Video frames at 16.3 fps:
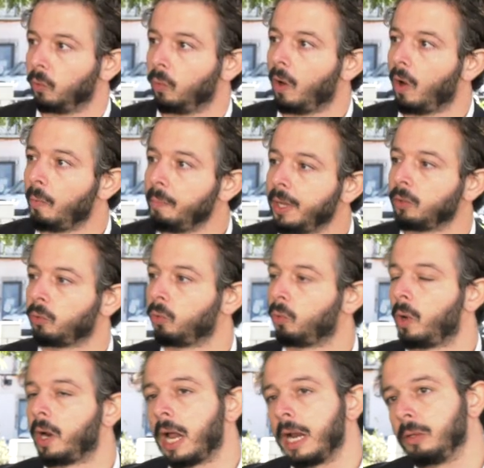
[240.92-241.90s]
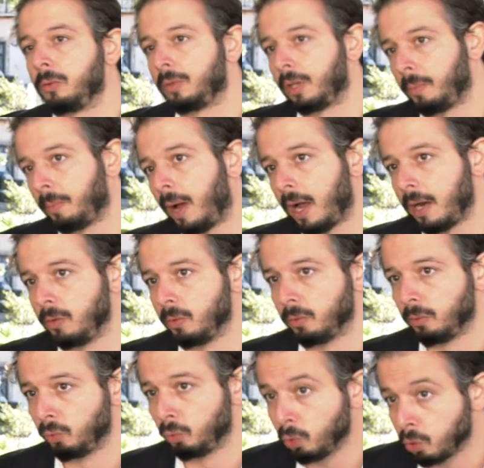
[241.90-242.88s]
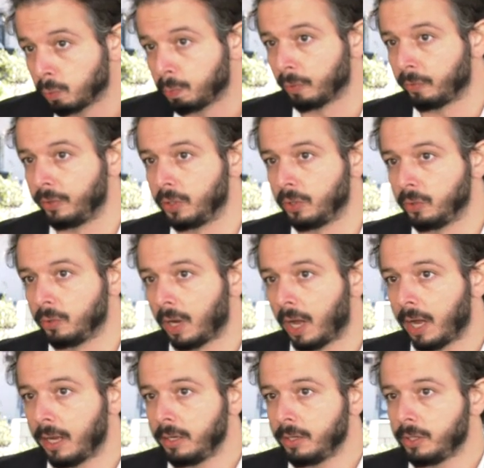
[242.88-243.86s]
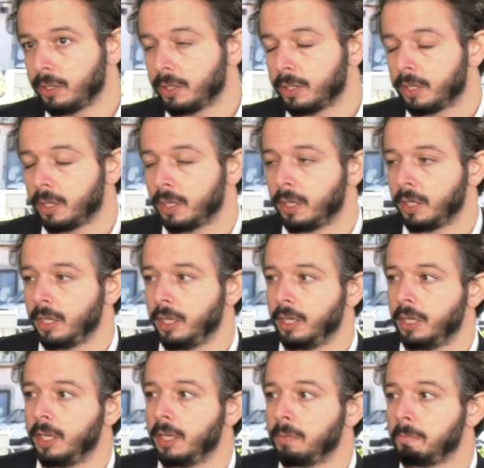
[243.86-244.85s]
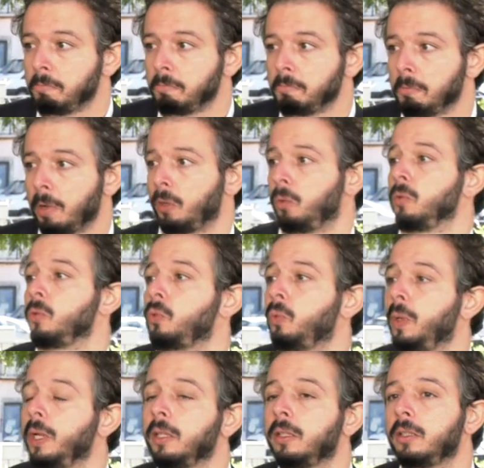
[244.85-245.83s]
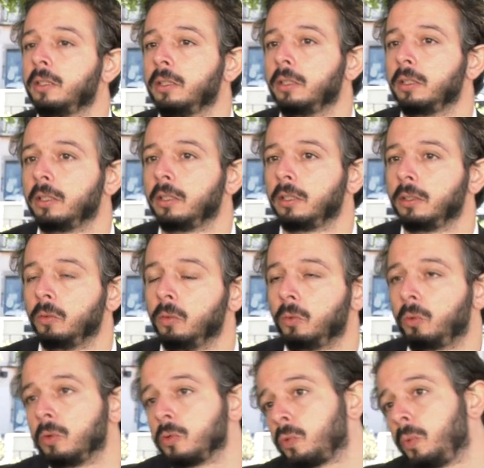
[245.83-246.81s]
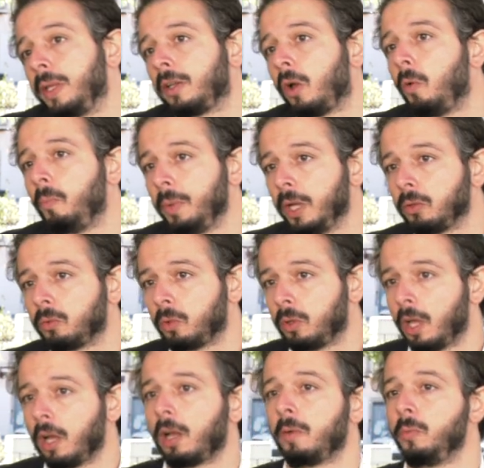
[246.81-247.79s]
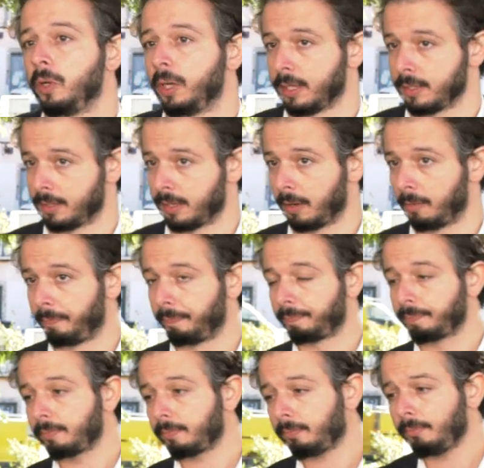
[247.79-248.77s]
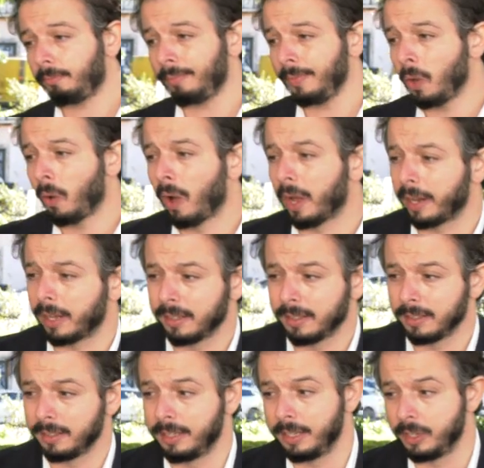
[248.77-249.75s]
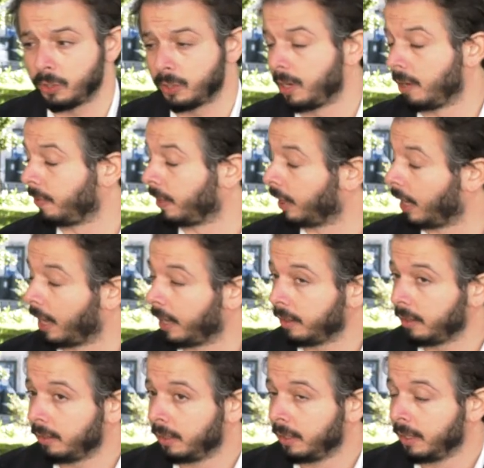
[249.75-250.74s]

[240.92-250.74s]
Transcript: um aumento do horário de trabalho dos profissionais e a consequente, um consequente aumento da remuneração. Ora, isto na verdade